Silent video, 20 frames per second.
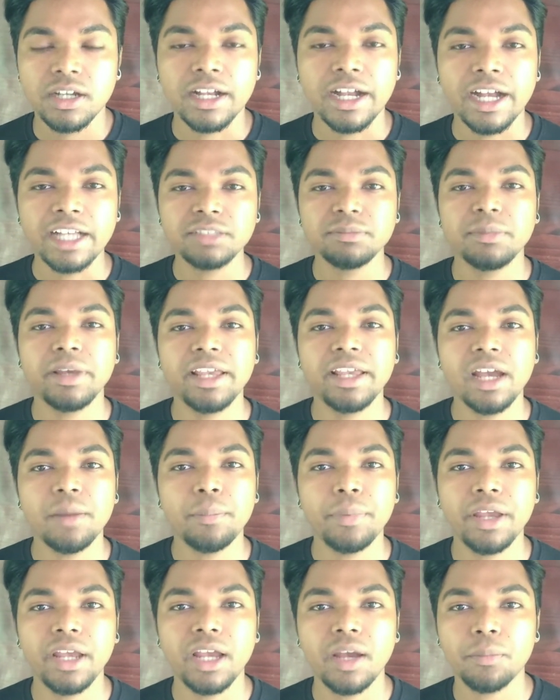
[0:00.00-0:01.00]
गाइज मैं यहाँ
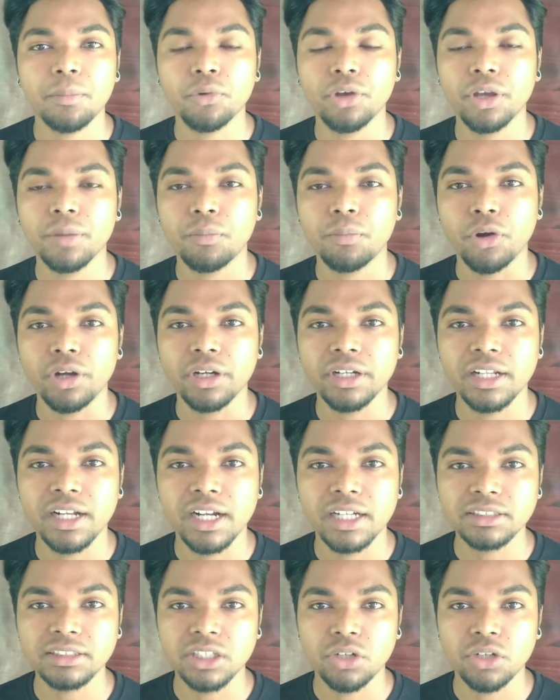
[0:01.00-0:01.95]
पे आपको एक पॉइंट गिनाना